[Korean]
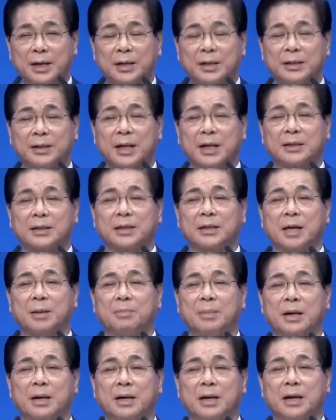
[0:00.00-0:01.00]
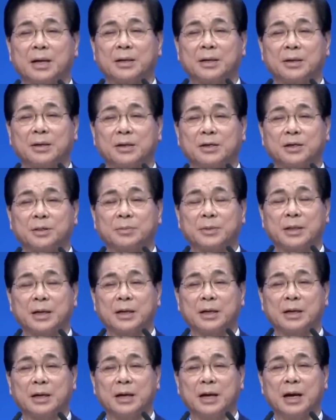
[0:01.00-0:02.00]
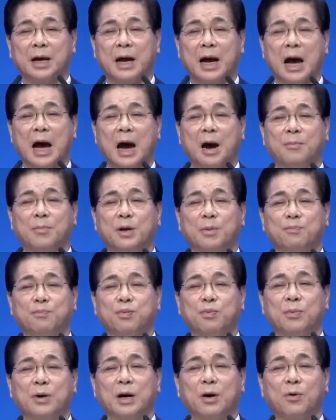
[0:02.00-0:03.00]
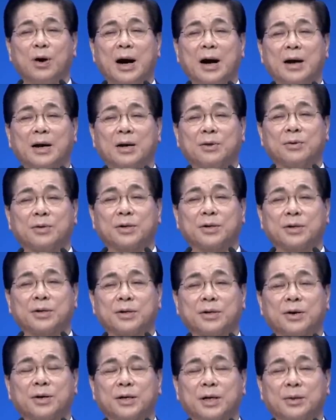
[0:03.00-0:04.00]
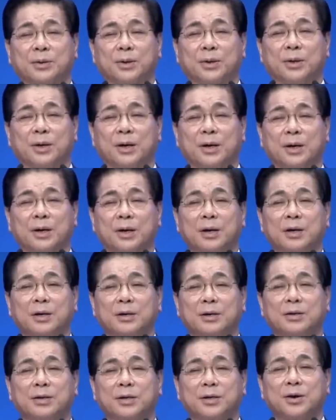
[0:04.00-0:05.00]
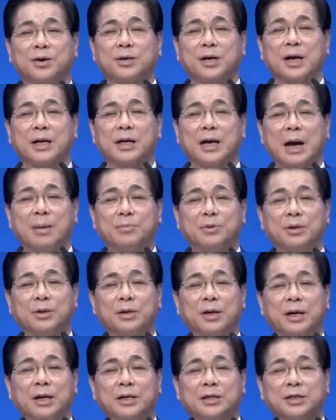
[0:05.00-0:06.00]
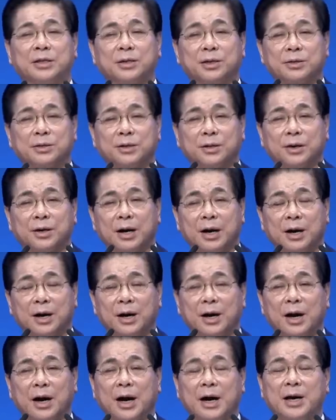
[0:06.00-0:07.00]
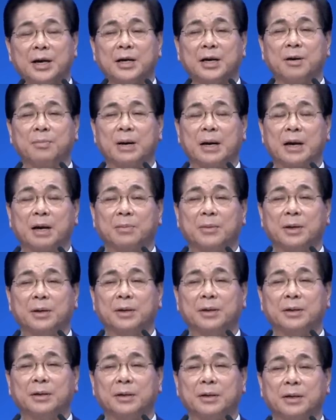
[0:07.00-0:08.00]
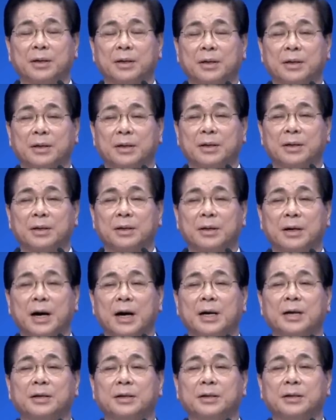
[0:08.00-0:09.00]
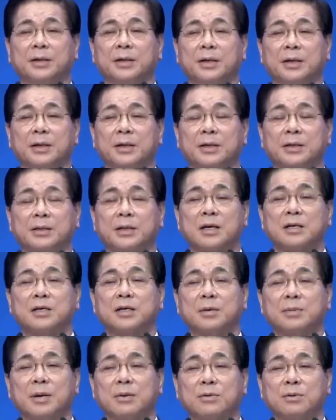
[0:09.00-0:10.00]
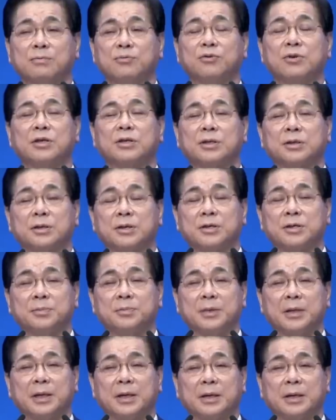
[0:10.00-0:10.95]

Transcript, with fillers: 따뜻한 말을 해야 되는 것입니다. 아무리 부모가 화가 나고 격해도 그 격한 감정을 실어서 아에게 말하면 아이는 상처받고 무너지는 것입니다.